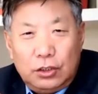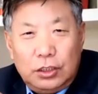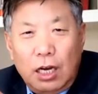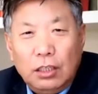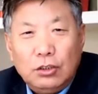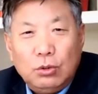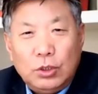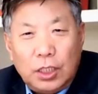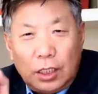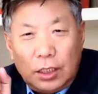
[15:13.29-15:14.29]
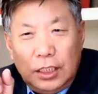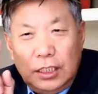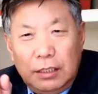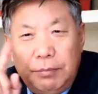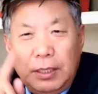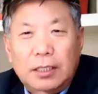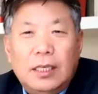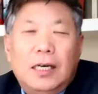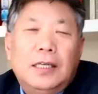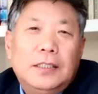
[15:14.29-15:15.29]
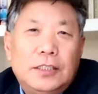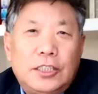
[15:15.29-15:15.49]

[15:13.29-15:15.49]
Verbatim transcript: 江苏省第一名的。